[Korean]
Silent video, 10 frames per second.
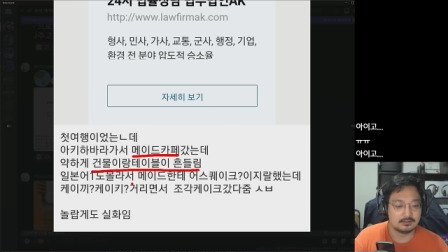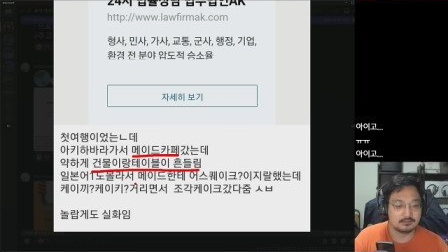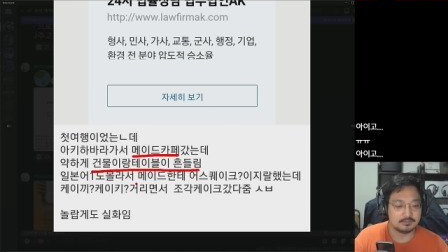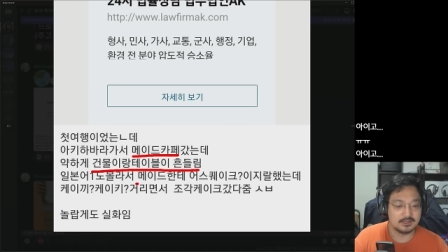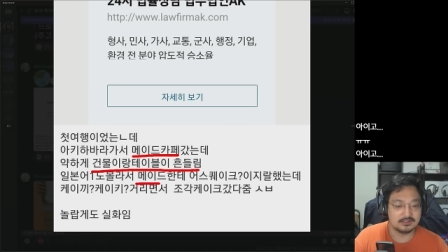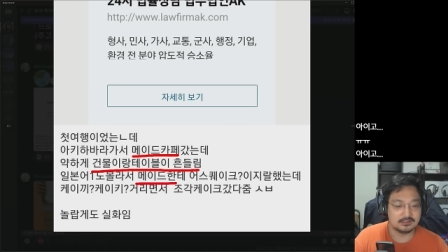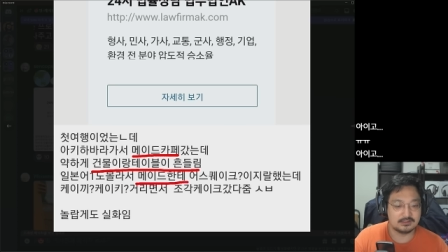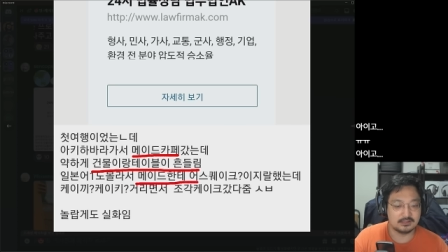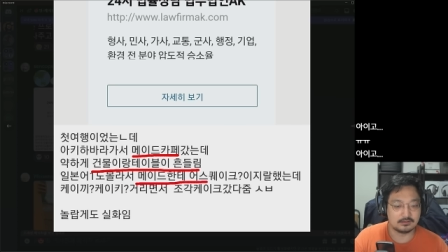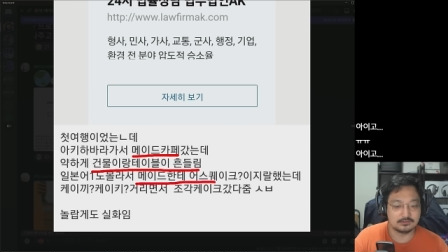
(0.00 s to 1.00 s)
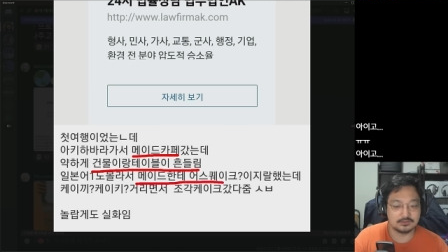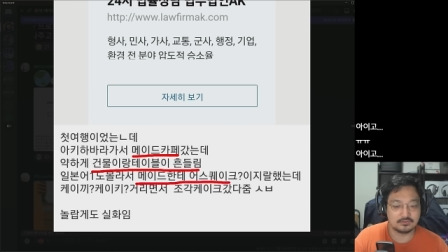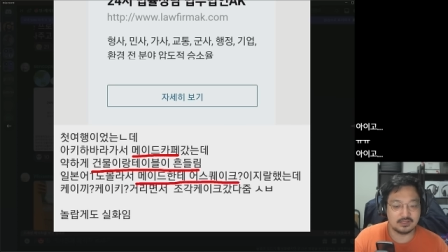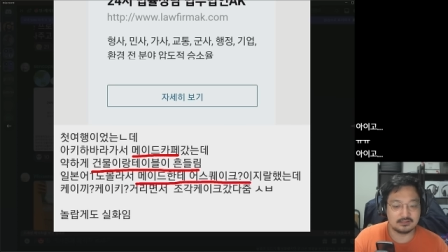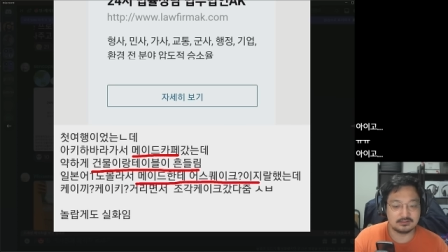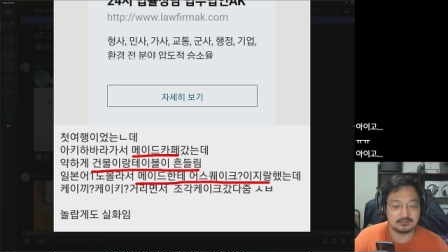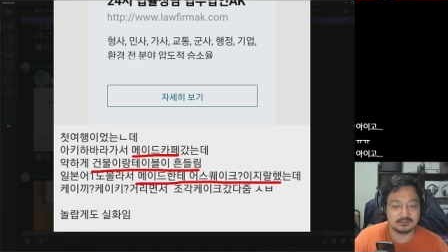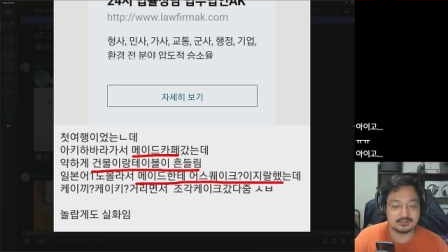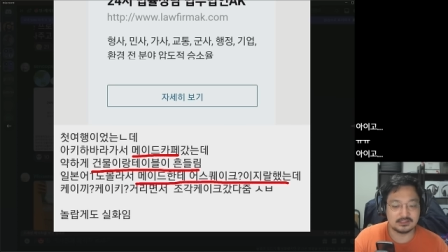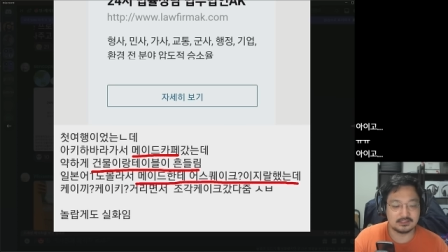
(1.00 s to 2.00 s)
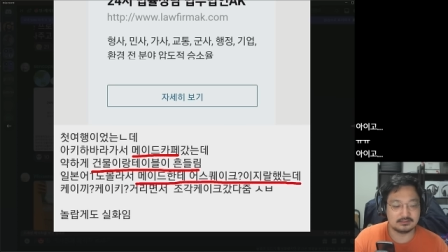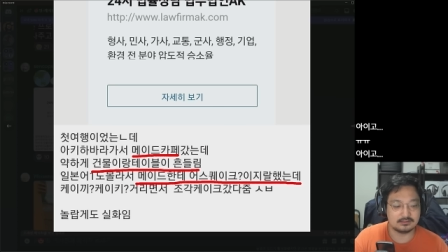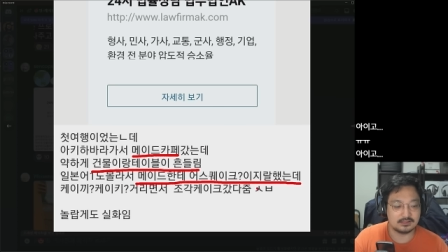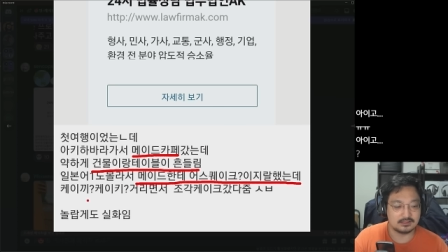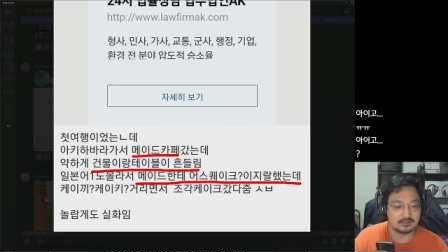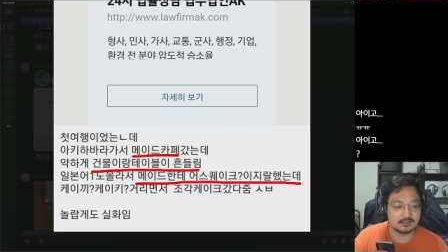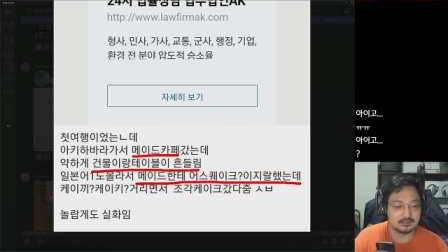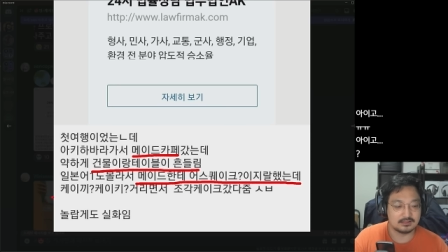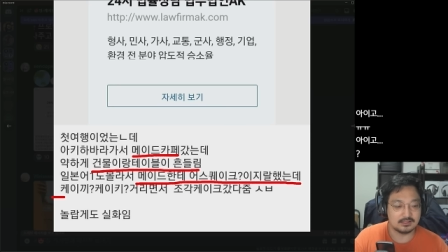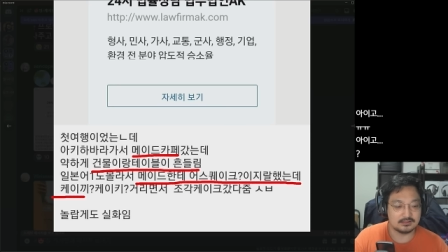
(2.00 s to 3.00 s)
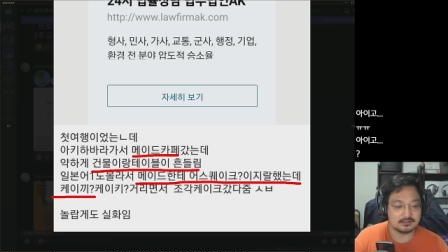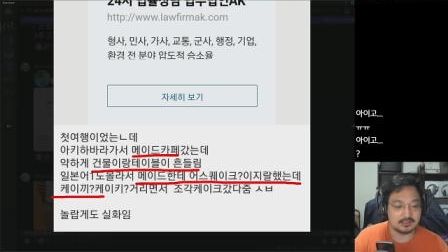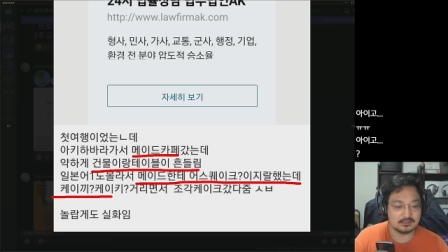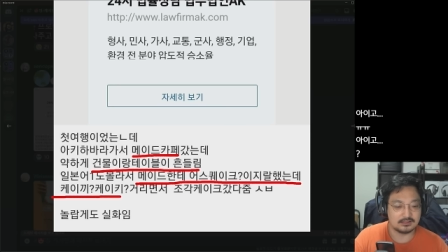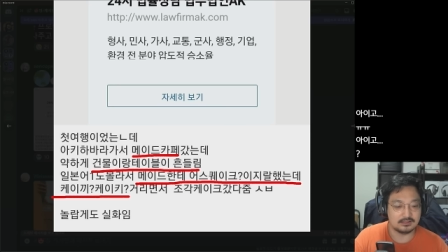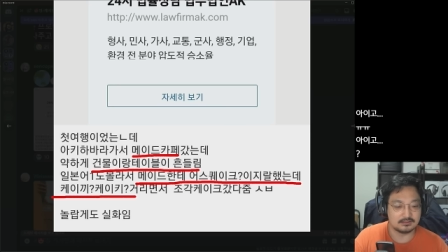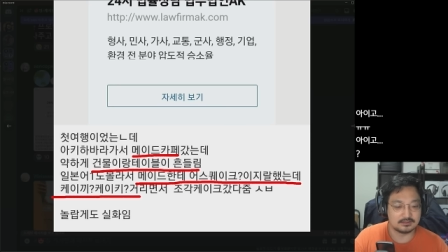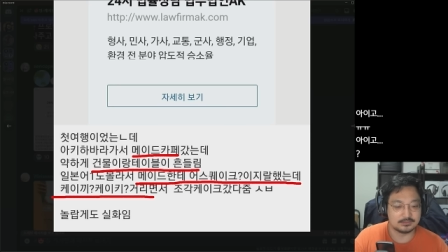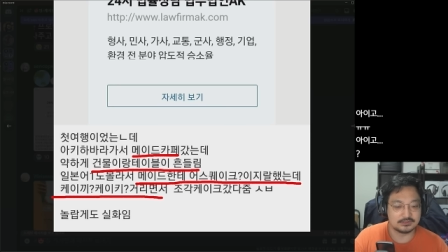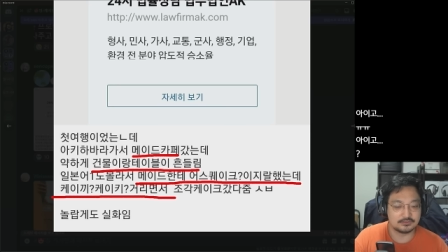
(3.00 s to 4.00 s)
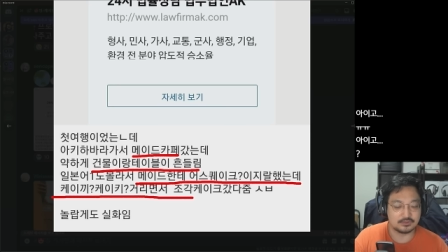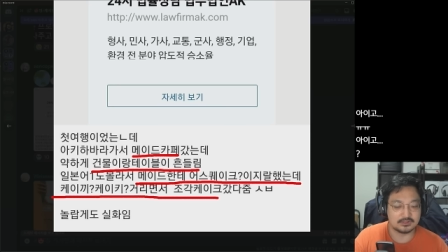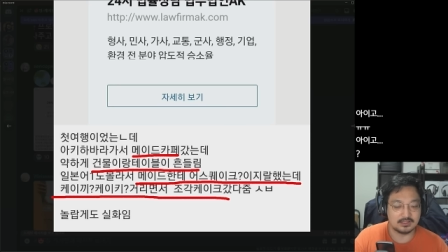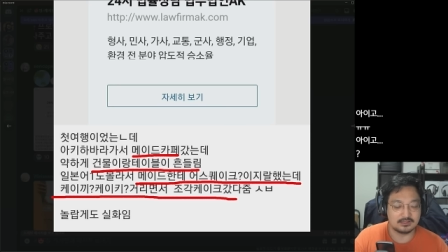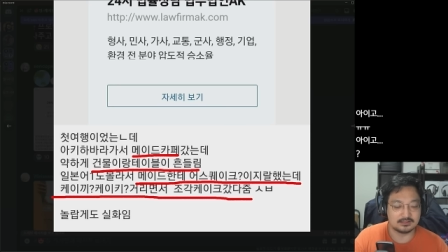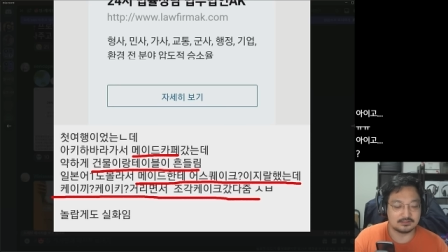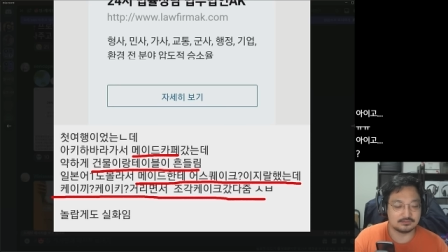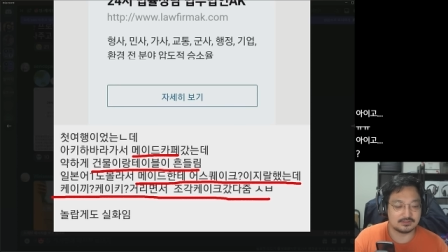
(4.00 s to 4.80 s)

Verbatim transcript: 메이드한테 어스케이크 이지랄 했는데 케이키케이키 거리면서 조각 케이크 갖다 줬대.